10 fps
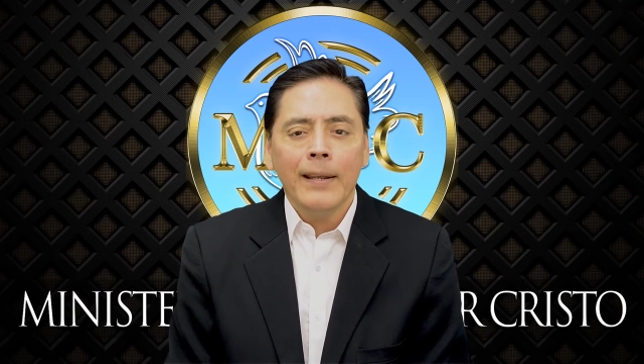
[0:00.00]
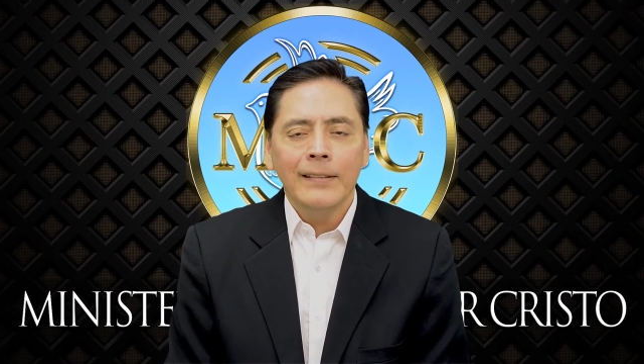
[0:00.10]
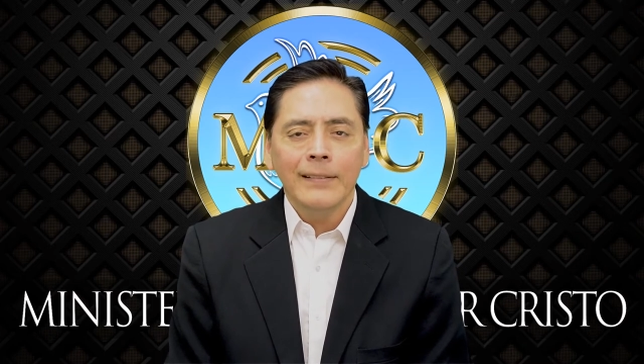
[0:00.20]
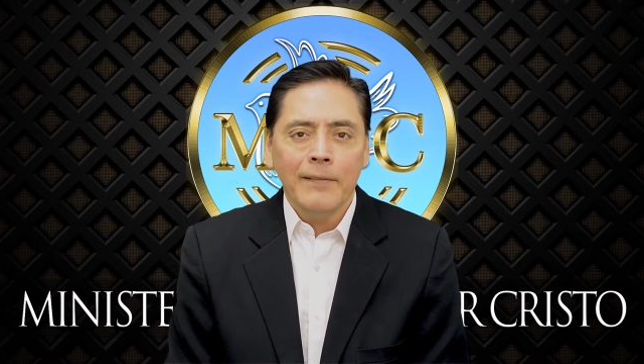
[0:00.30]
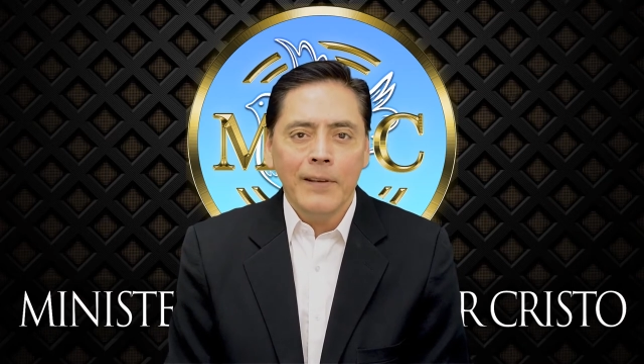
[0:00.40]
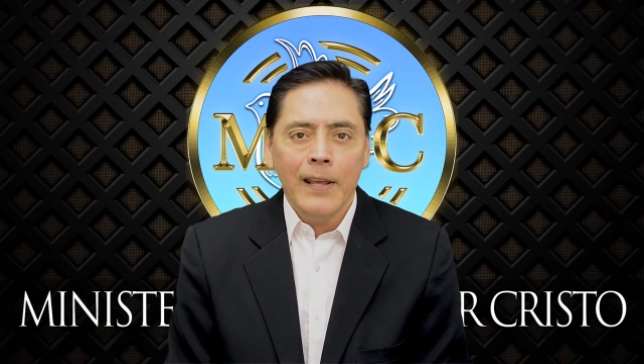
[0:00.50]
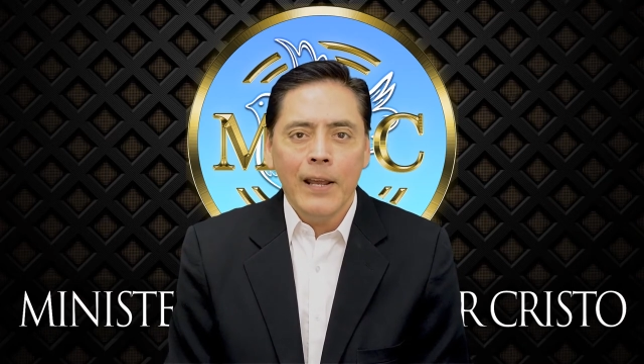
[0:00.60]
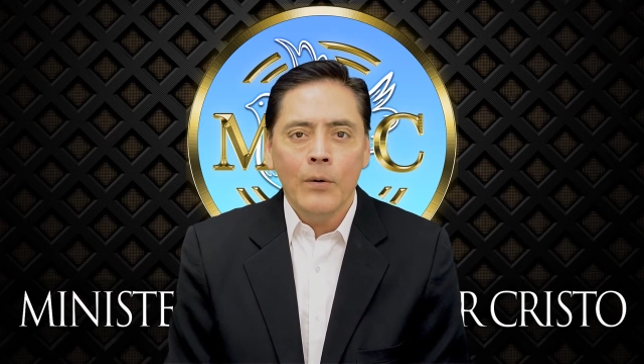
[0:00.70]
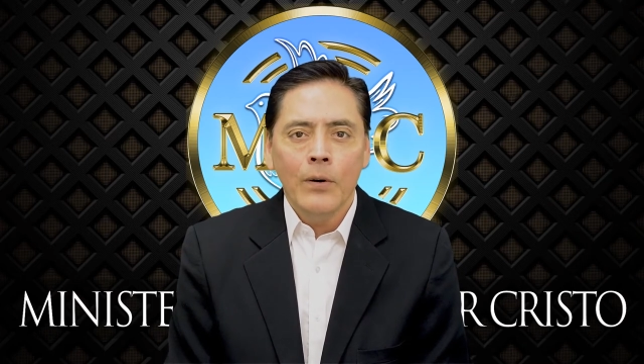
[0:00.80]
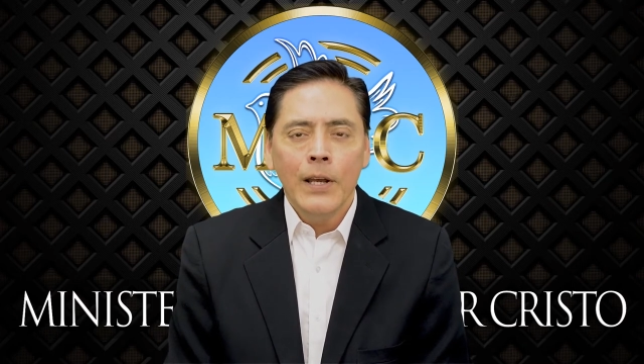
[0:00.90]
este
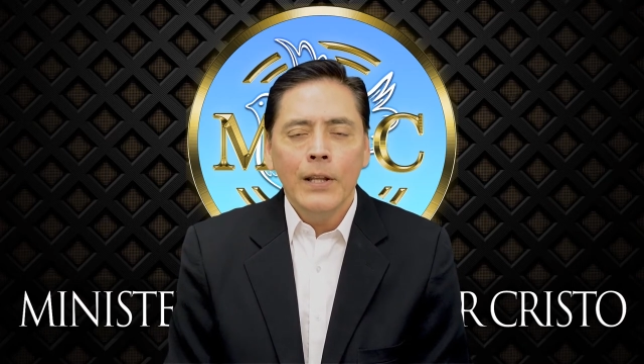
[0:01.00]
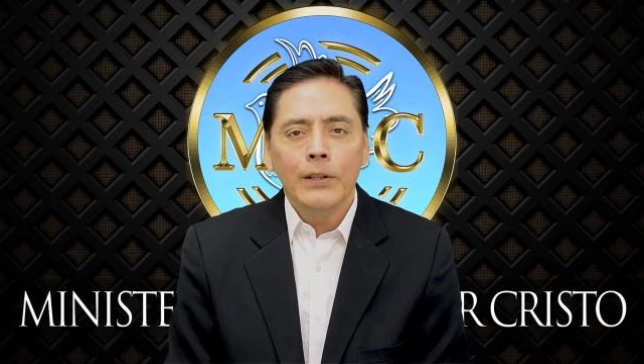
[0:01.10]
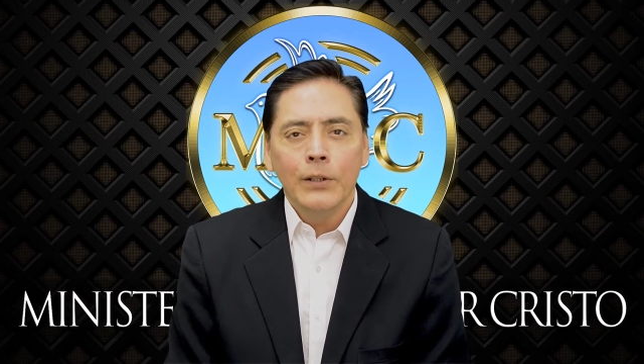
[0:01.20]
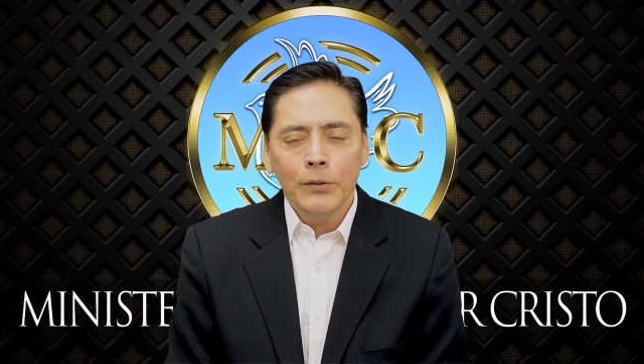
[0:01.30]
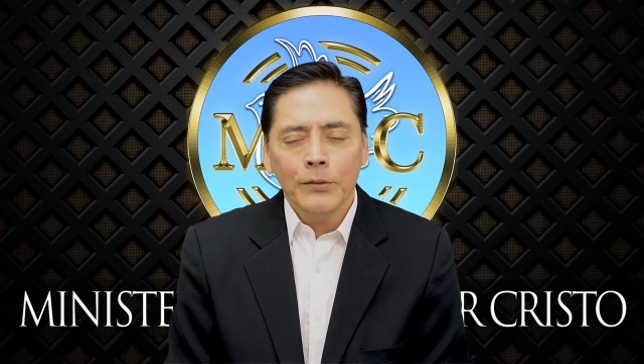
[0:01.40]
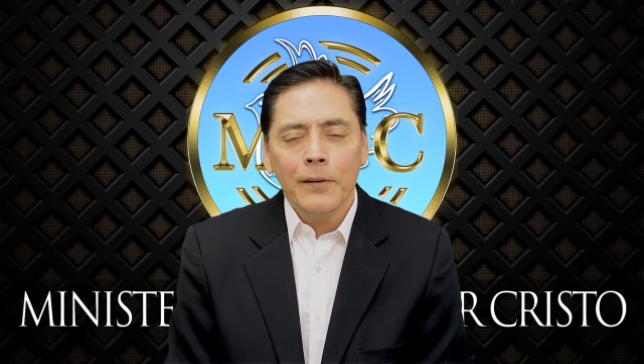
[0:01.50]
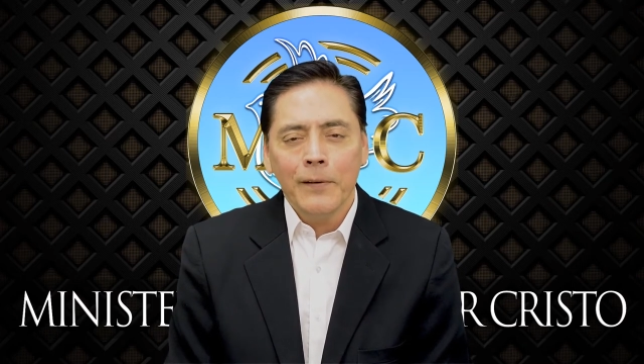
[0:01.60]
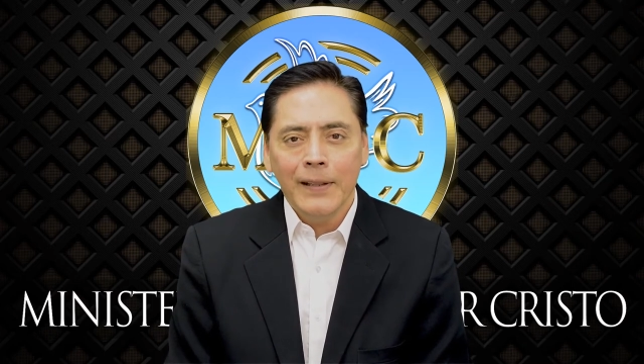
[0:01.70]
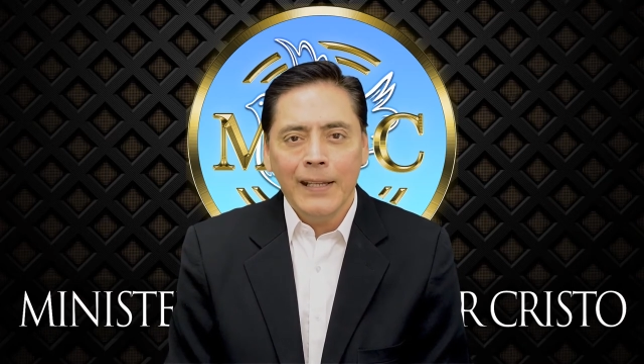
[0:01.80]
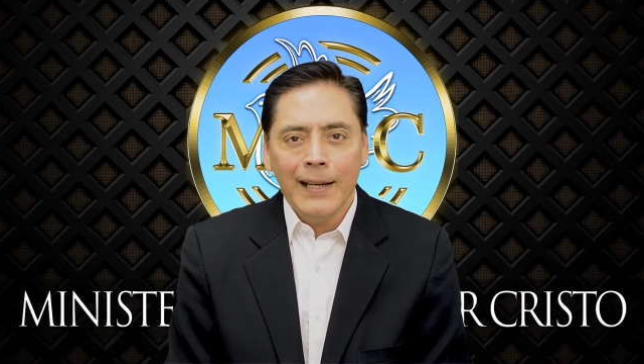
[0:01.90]
video. Dios te
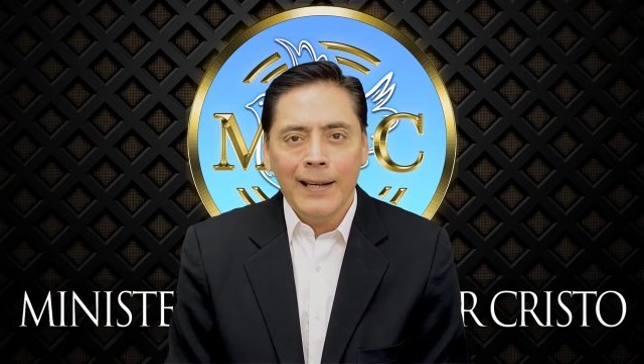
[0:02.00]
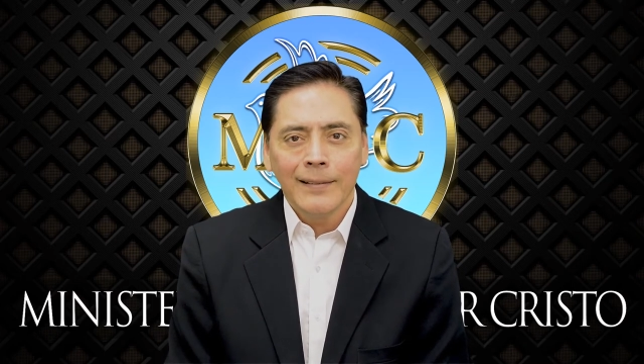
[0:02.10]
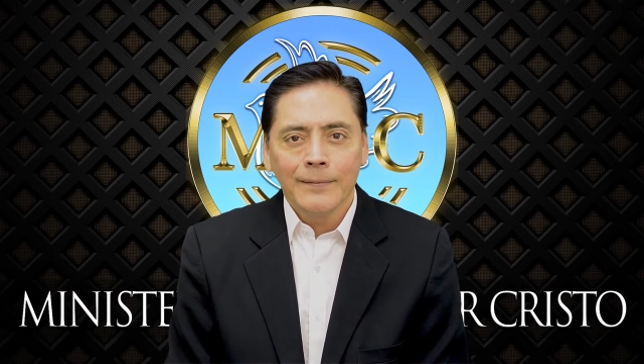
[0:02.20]
bendiga.